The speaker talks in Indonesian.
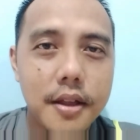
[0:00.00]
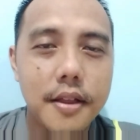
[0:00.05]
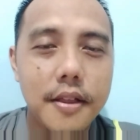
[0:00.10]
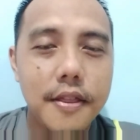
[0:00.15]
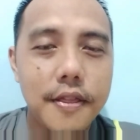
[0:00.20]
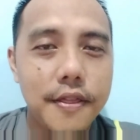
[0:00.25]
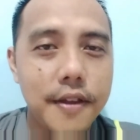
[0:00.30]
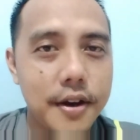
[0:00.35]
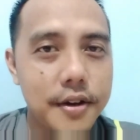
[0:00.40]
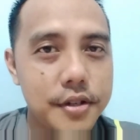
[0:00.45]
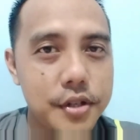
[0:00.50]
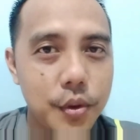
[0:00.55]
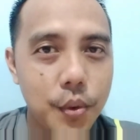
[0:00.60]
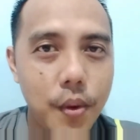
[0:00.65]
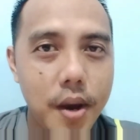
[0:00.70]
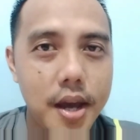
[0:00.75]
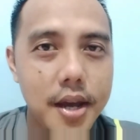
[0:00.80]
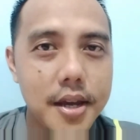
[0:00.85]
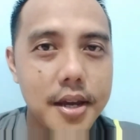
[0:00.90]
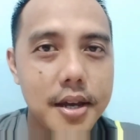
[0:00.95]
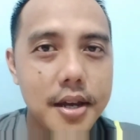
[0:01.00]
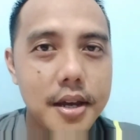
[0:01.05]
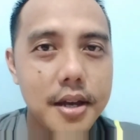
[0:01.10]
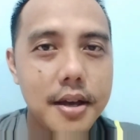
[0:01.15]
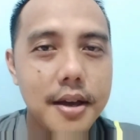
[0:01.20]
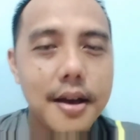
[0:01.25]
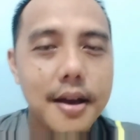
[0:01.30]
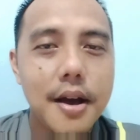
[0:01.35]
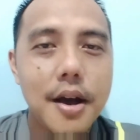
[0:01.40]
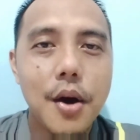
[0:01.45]
there's a way
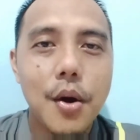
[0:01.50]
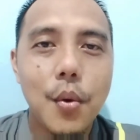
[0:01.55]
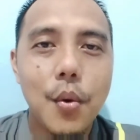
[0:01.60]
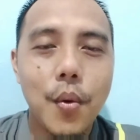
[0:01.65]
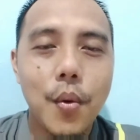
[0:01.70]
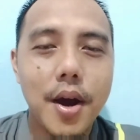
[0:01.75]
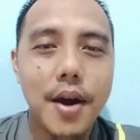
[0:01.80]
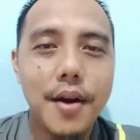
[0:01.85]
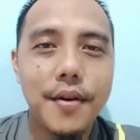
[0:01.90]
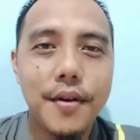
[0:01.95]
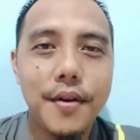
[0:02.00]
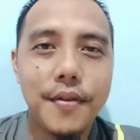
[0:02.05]
where